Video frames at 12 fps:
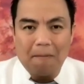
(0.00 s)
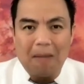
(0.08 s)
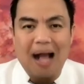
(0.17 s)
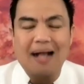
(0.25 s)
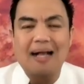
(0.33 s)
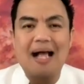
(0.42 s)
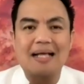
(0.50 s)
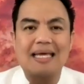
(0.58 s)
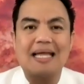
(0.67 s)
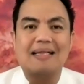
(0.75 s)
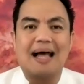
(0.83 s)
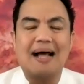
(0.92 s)
maka
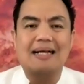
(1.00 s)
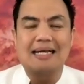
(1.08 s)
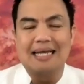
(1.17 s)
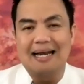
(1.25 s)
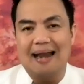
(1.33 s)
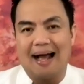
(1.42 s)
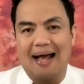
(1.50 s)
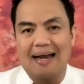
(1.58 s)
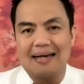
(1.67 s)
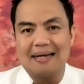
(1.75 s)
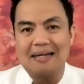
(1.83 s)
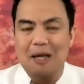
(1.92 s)
kita
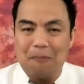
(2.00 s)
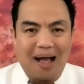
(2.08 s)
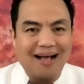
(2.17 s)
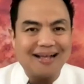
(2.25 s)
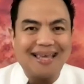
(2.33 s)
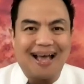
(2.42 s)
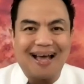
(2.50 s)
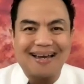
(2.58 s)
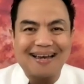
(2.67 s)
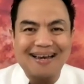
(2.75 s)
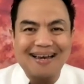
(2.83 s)
kehilangan kebahagiaan.